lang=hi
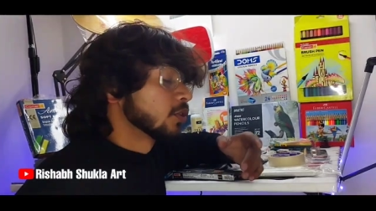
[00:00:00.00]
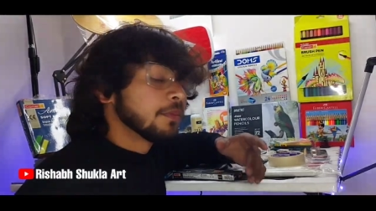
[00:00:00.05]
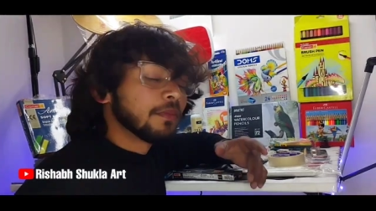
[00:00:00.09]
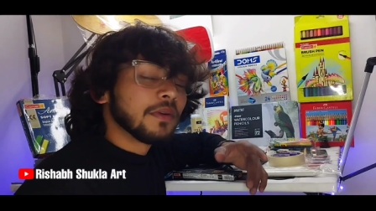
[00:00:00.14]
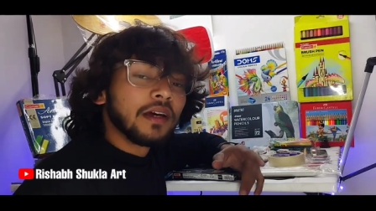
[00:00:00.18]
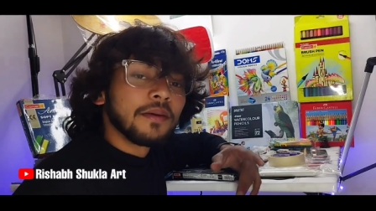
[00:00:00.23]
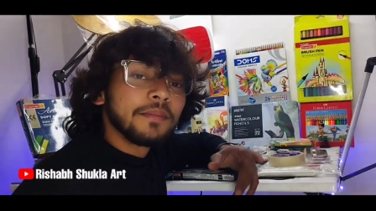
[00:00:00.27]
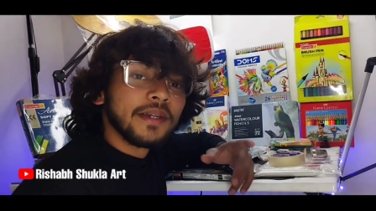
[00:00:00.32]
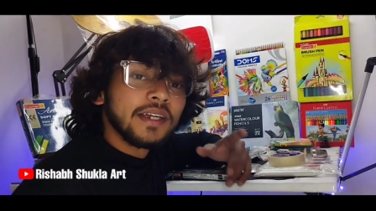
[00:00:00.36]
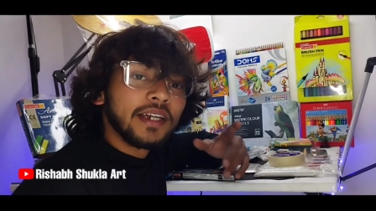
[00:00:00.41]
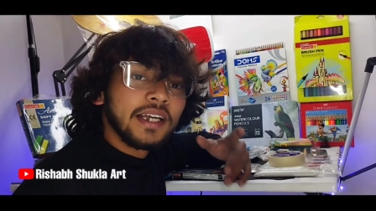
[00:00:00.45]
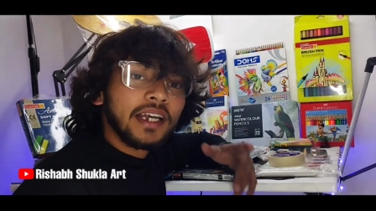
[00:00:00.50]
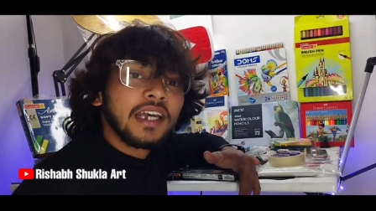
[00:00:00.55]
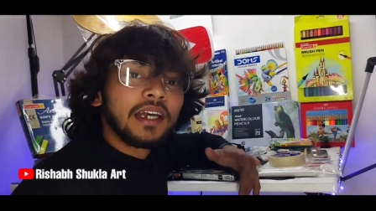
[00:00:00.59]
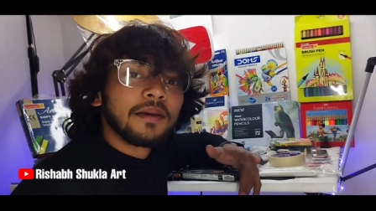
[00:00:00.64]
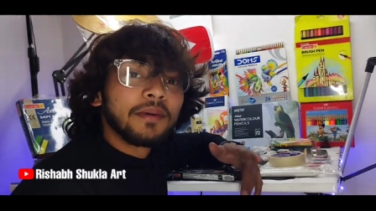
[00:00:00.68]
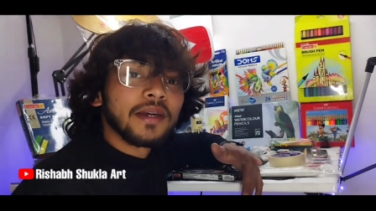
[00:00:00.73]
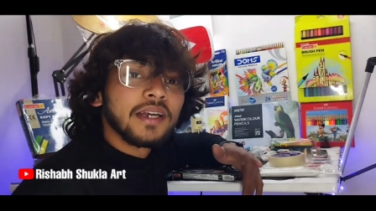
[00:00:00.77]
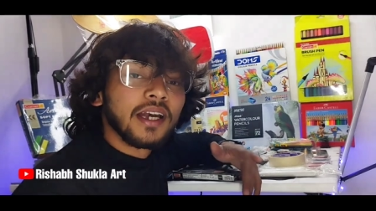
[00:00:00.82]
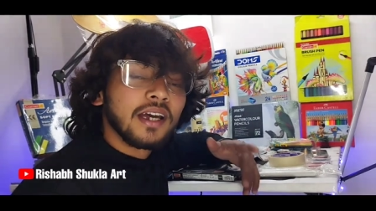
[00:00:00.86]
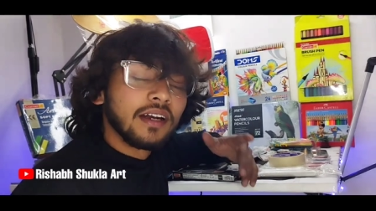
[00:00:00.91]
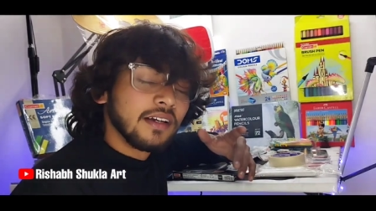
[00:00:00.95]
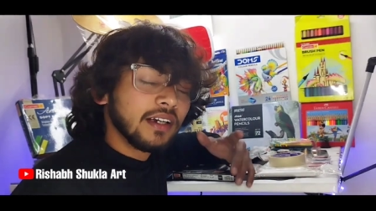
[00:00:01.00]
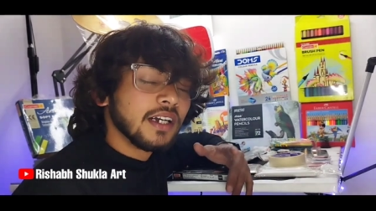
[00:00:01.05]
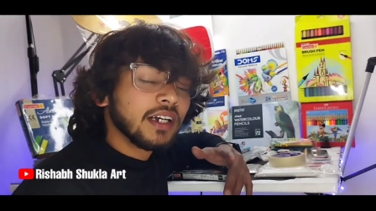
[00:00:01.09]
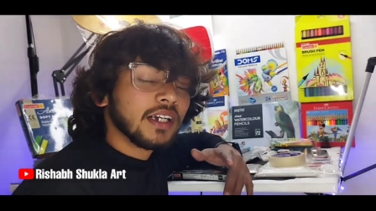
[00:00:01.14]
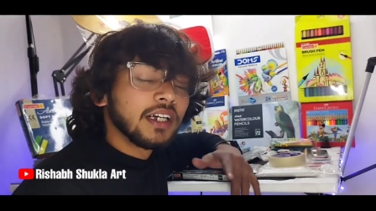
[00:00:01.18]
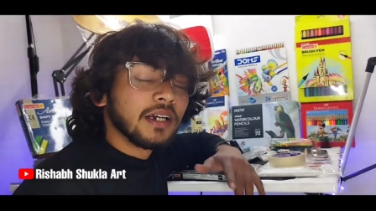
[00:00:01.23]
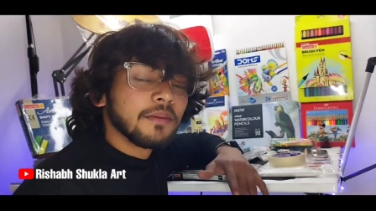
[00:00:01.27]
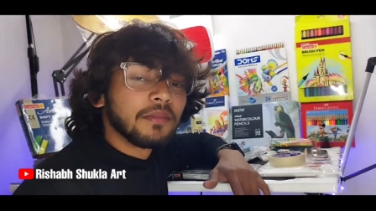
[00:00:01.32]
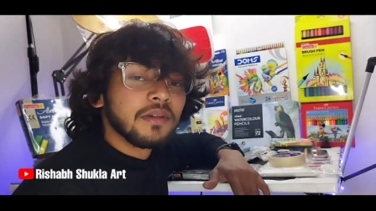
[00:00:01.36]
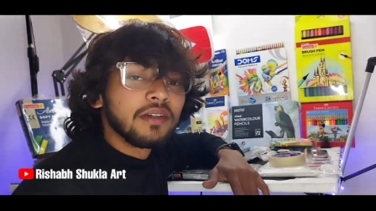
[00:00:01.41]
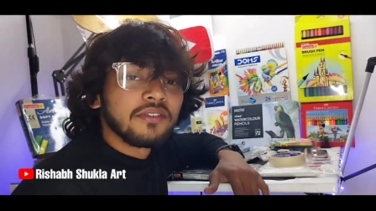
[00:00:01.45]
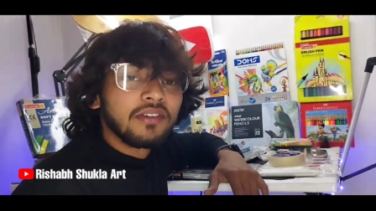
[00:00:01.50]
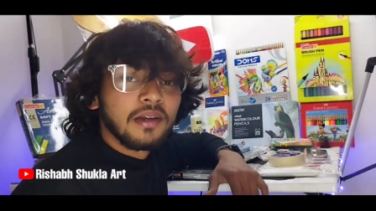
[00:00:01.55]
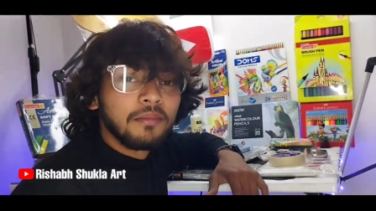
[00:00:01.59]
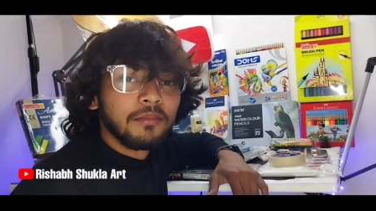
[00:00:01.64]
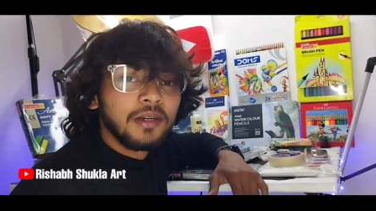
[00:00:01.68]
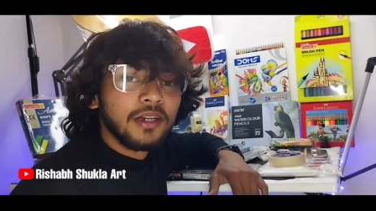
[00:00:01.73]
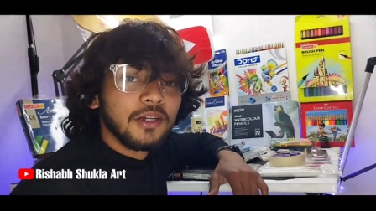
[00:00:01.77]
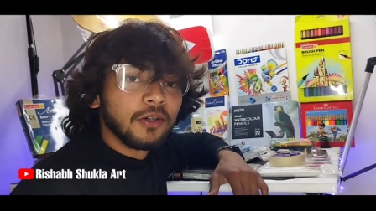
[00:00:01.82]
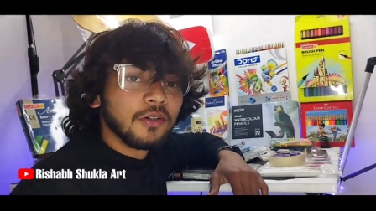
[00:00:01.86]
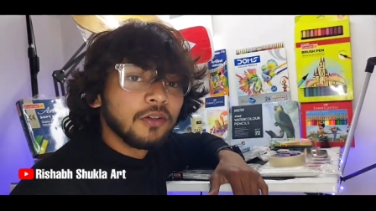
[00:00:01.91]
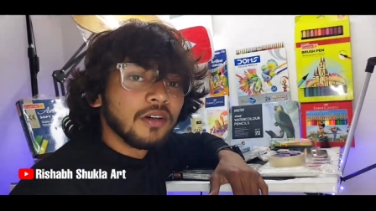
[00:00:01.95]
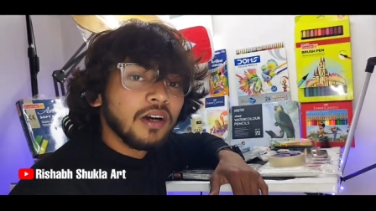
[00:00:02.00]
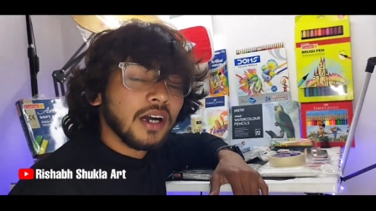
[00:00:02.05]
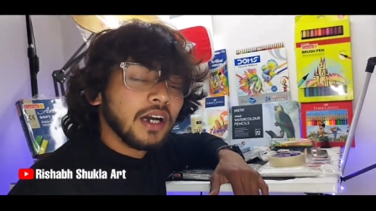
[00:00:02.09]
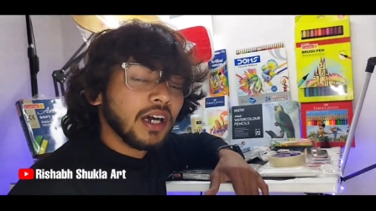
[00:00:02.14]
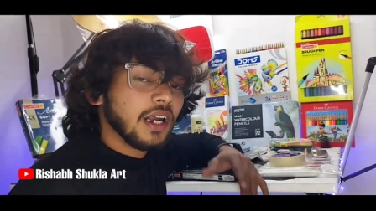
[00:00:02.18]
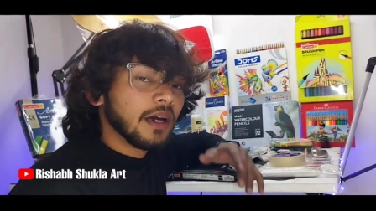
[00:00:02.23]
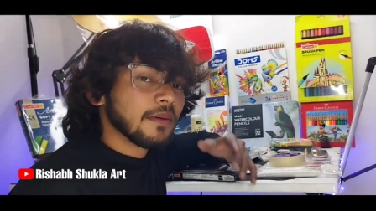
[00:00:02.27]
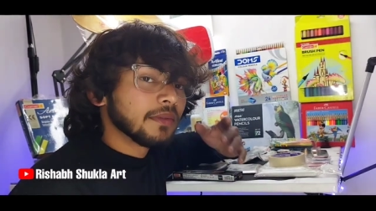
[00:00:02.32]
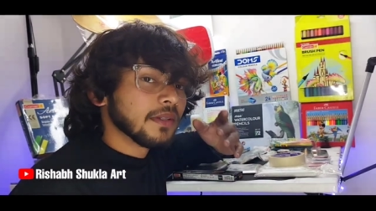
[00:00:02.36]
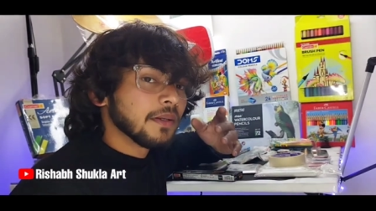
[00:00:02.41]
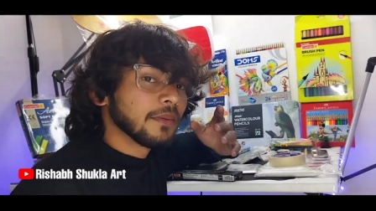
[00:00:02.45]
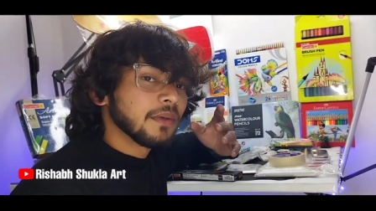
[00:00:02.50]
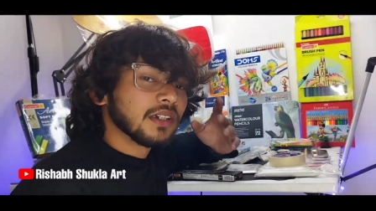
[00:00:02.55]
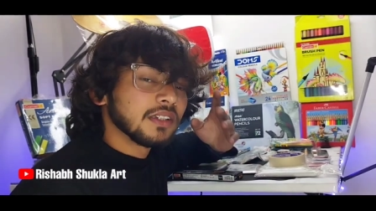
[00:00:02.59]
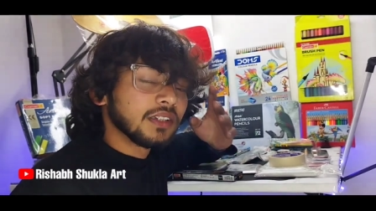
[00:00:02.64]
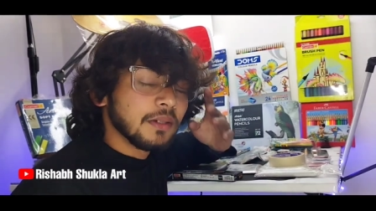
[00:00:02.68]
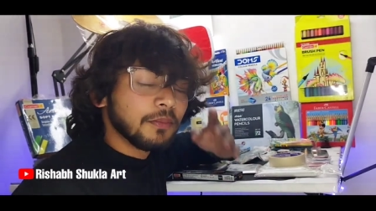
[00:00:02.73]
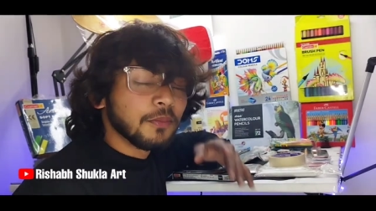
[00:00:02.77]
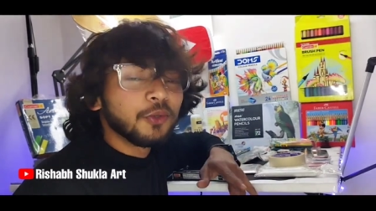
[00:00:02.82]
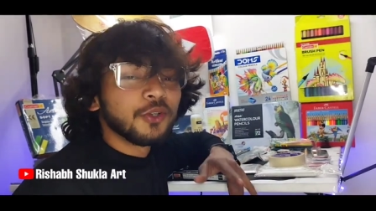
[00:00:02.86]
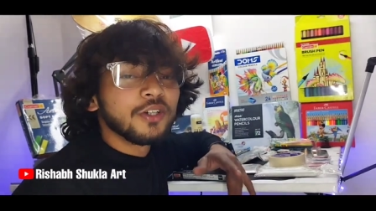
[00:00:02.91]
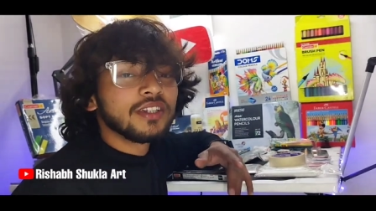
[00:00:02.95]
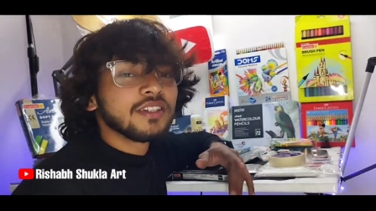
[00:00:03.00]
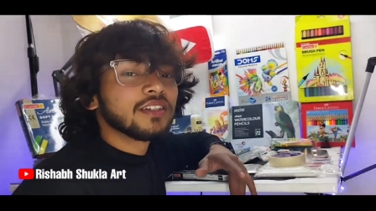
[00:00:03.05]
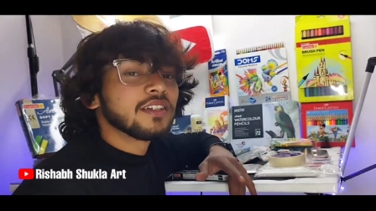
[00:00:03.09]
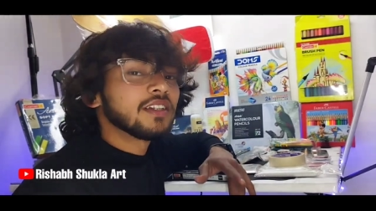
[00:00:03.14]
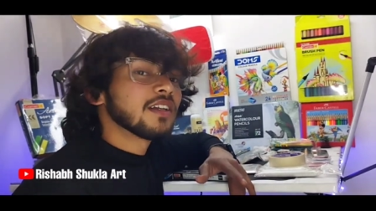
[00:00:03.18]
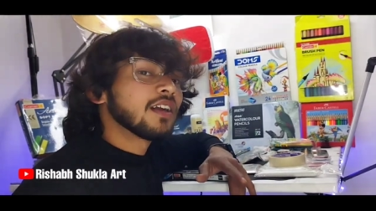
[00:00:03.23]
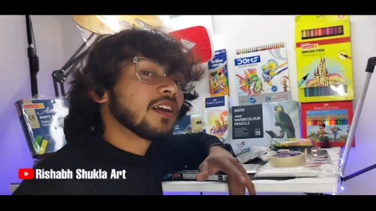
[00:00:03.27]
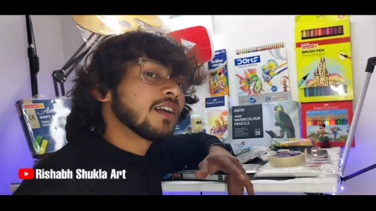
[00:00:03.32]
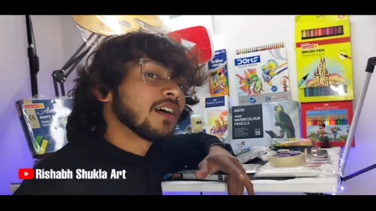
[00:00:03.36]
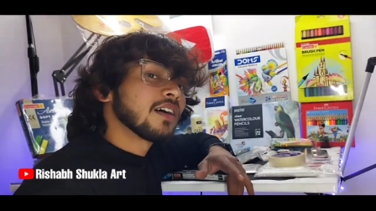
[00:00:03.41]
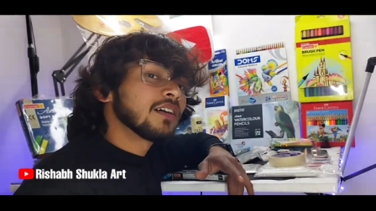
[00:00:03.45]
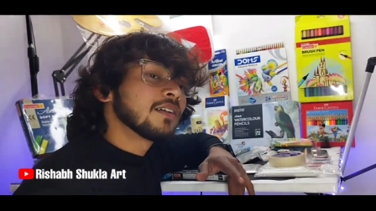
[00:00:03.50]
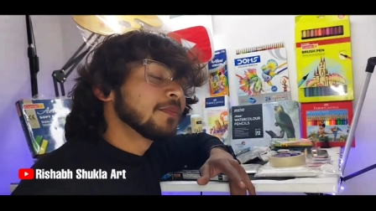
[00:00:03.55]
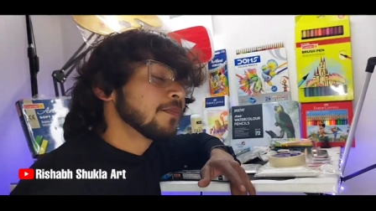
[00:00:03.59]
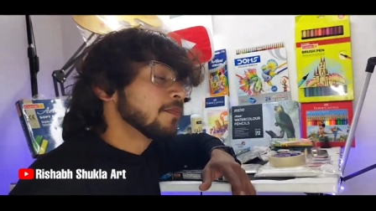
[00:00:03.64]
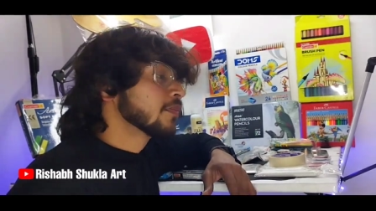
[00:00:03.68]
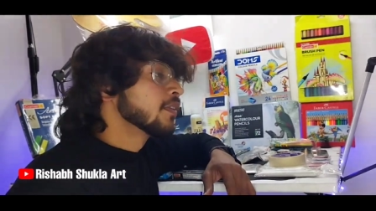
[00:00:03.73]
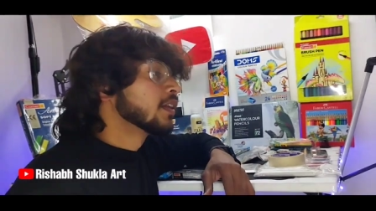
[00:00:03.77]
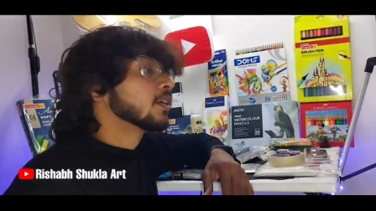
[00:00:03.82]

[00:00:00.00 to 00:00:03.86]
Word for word: तो अपना भी एक एम है हंड्रेड की अपनी फैमिली हो अगर आप सबका सपोर्ट इसी तरह रहा